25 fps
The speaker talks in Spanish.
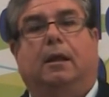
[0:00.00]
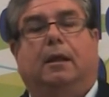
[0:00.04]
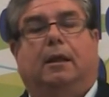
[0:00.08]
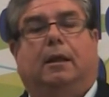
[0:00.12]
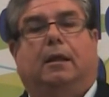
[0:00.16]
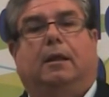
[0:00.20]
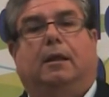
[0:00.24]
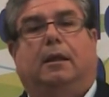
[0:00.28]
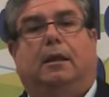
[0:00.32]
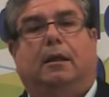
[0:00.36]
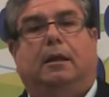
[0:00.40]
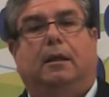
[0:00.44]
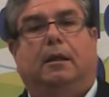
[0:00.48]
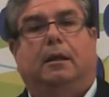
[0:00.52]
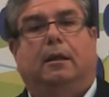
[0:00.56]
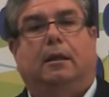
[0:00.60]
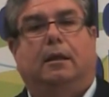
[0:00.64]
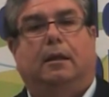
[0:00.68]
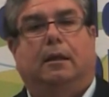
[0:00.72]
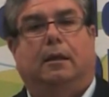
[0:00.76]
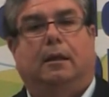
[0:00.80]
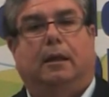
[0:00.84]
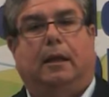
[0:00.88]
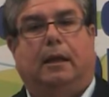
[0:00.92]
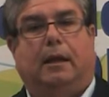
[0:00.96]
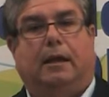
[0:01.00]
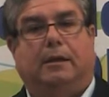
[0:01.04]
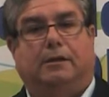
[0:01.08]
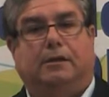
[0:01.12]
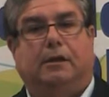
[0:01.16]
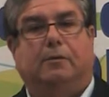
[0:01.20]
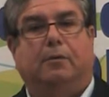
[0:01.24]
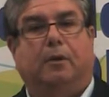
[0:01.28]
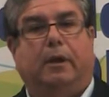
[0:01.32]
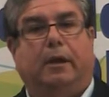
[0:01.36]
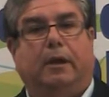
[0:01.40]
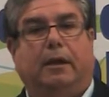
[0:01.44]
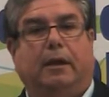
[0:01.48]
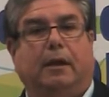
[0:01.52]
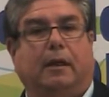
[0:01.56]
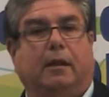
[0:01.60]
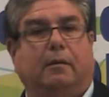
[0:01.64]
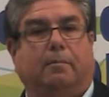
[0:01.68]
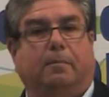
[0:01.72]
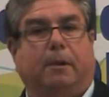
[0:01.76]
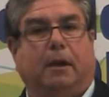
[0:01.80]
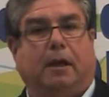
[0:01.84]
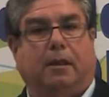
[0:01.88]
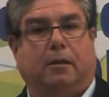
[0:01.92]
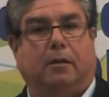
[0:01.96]
eh, el Archivo General
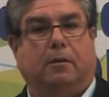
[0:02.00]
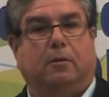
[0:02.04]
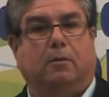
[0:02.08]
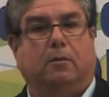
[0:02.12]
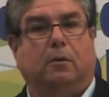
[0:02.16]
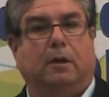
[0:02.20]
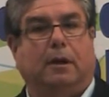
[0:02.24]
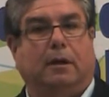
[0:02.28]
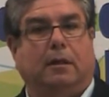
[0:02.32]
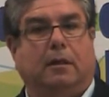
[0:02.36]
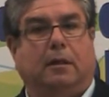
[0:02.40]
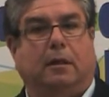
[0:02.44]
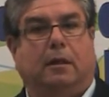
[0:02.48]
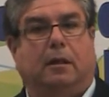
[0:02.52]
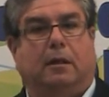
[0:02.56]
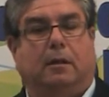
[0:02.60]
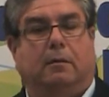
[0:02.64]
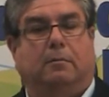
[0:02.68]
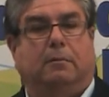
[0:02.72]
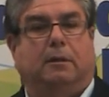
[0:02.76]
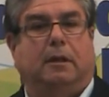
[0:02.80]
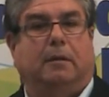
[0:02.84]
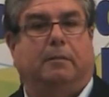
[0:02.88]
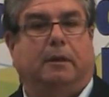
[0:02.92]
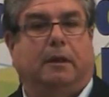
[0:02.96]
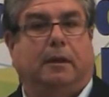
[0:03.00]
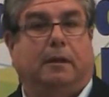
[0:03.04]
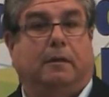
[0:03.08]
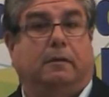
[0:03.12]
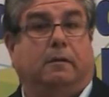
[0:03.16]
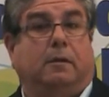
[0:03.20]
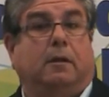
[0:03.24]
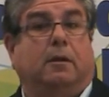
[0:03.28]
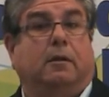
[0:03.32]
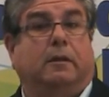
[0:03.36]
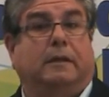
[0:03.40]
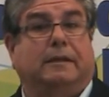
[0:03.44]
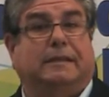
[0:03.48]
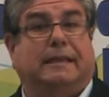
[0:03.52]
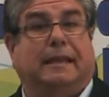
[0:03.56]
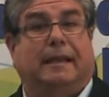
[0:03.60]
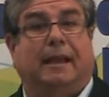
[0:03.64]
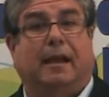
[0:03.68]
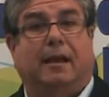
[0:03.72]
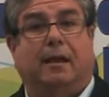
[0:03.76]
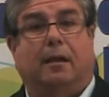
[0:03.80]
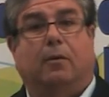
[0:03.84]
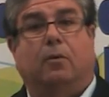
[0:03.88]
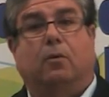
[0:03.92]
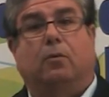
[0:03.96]
del Palacio Ducal de, de Medina Sidonia
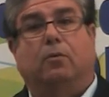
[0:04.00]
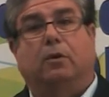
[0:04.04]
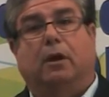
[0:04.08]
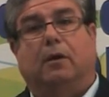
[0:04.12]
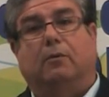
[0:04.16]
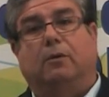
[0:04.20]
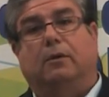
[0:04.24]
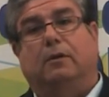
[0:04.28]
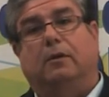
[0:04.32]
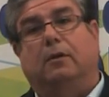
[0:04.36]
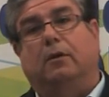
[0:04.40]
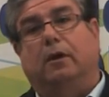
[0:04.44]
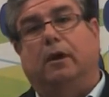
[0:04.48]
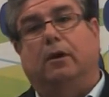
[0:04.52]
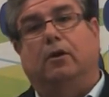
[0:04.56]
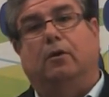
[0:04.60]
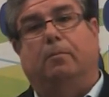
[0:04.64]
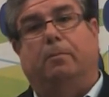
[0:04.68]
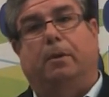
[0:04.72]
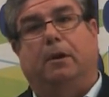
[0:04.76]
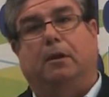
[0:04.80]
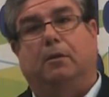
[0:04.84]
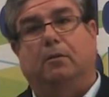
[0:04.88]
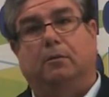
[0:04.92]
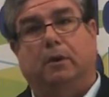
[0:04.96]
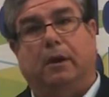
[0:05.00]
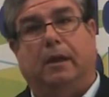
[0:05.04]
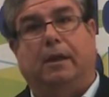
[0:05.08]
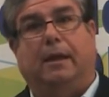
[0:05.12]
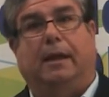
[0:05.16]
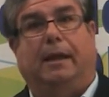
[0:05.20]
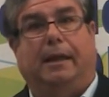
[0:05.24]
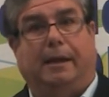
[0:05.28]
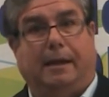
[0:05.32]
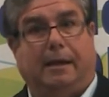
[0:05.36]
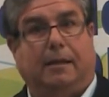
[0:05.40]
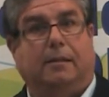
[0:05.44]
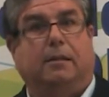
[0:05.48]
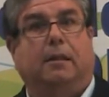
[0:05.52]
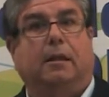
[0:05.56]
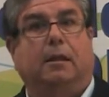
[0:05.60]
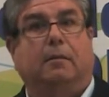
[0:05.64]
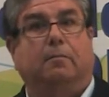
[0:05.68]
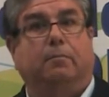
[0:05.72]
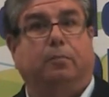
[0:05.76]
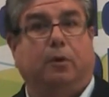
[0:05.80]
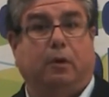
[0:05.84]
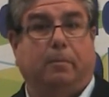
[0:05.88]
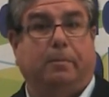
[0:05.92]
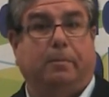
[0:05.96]
será una cuestión que nos perdure en el
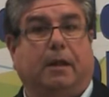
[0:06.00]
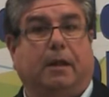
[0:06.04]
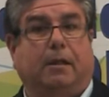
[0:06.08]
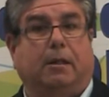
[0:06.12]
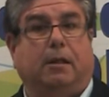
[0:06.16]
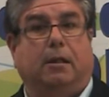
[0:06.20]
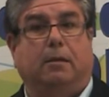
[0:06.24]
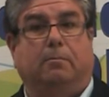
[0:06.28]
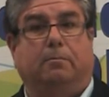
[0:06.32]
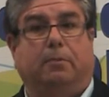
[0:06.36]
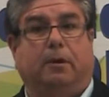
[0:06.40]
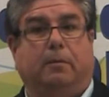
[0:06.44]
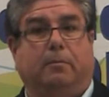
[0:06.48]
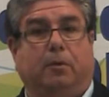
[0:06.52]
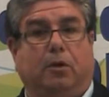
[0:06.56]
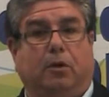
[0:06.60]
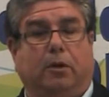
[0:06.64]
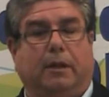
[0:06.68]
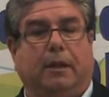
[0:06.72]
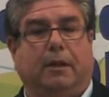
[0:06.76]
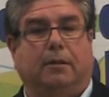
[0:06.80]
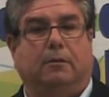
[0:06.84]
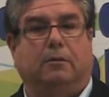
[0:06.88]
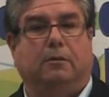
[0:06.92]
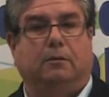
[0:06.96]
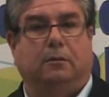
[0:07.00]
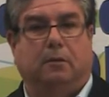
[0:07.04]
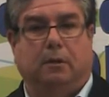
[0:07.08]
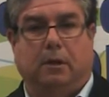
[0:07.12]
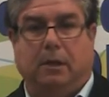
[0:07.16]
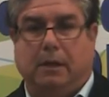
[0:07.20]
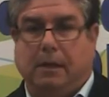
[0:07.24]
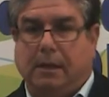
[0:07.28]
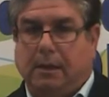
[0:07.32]
tiempo y siempre y, por lo tanto,